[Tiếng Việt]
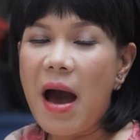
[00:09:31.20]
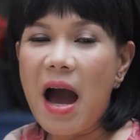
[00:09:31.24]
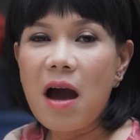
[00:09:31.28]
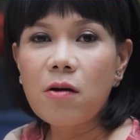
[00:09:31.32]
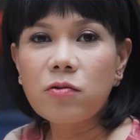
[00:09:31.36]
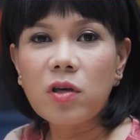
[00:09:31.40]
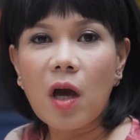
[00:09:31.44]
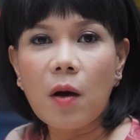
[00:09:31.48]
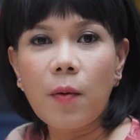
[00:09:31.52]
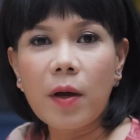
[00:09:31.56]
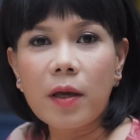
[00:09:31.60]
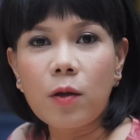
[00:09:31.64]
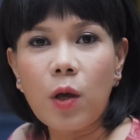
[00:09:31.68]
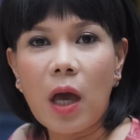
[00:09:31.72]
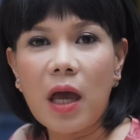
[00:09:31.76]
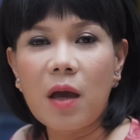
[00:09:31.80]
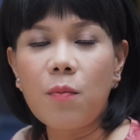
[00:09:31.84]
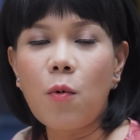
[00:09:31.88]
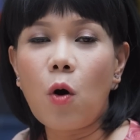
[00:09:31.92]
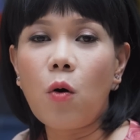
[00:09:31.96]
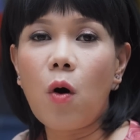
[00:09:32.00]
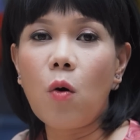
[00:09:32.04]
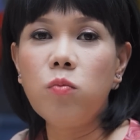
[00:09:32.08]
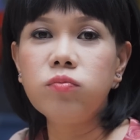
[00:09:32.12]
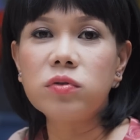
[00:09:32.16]
báo cho quý vị
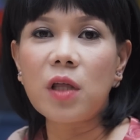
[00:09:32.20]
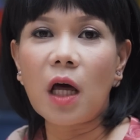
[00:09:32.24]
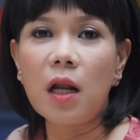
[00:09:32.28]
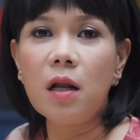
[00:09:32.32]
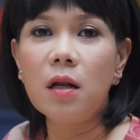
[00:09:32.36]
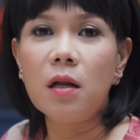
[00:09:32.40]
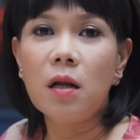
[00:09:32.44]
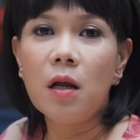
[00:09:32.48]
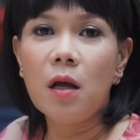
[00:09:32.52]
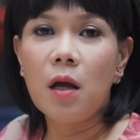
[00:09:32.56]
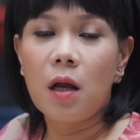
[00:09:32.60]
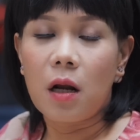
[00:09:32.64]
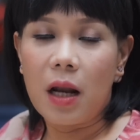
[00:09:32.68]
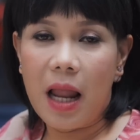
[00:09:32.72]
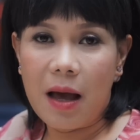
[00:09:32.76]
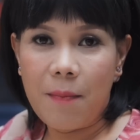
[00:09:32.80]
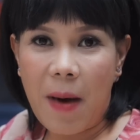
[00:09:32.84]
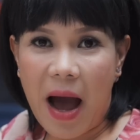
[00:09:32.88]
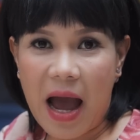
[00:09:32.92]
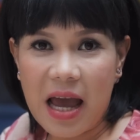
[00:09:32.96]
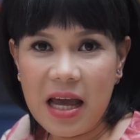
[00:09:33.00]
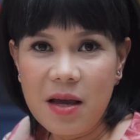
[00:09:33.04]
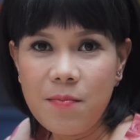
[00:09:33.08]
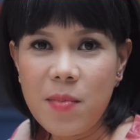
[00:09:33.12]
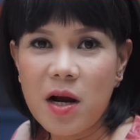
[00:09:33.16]
một thông tin là
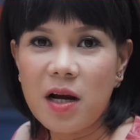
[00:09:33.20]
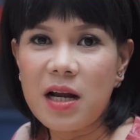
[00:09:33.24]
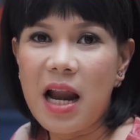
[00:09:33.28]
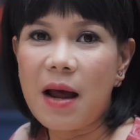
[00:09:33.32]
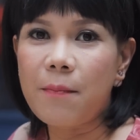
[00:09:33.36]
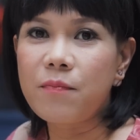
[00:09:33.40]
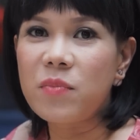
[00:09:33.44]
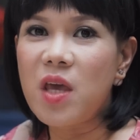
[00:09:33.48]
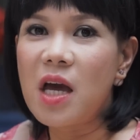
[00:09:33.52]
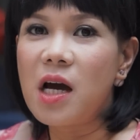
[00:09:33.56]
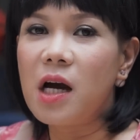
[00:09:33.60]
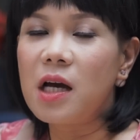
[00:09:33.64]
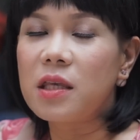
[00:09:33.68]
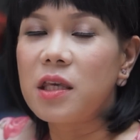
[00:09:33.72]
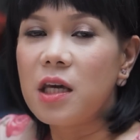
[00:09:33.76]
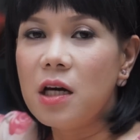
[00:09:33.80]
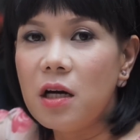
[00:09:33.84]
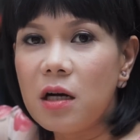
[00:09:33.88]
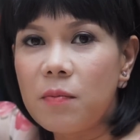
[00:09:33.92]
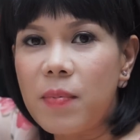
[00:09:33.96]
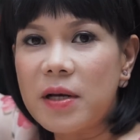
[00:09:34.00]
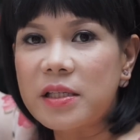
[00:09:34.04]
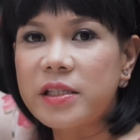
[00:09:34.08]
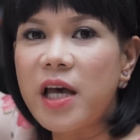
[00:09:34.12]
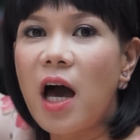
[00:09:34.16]
70 năm vừa
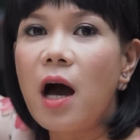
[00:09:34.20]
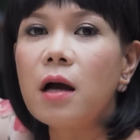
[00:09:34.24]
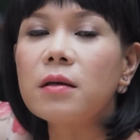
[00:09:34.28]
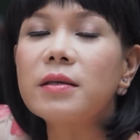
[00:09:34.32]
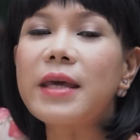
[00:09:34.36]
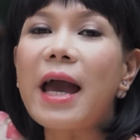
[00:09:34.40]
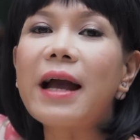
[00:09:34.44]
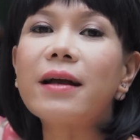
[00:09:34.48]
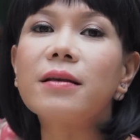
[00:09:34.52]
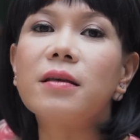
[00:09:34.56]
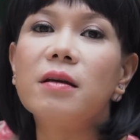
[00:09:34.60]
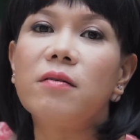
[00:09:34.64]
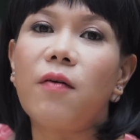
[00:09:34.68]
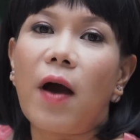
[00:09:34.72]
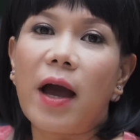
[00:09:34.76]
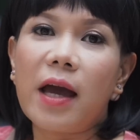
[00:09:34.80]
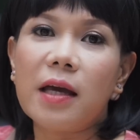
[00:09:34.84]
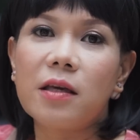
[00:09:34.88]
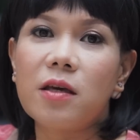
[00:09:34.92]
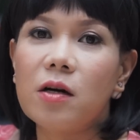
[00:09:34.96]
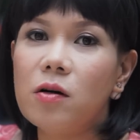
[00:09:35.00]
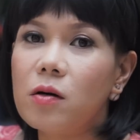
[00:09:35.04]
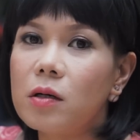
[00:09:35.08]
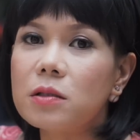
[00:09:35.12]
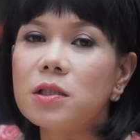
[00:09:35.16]
trước mà sơn cắt như vậy,
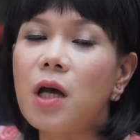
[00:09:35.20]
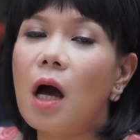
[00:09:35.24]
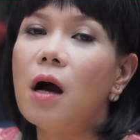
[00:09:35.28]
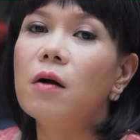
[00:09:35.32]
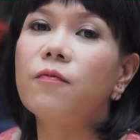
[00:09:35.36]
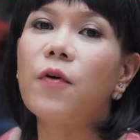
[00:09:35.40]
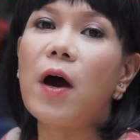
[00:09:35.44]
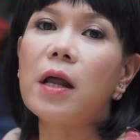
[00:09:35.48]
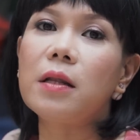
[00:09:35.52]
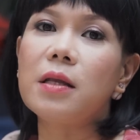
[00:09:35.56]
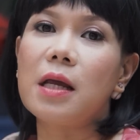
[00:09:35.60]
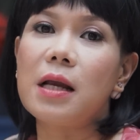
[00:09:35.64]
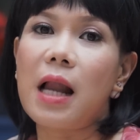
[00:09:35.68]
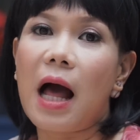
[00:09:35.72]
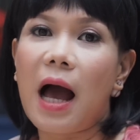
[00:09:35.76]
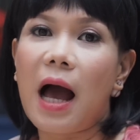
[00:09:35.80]
chưa có sơn phết gì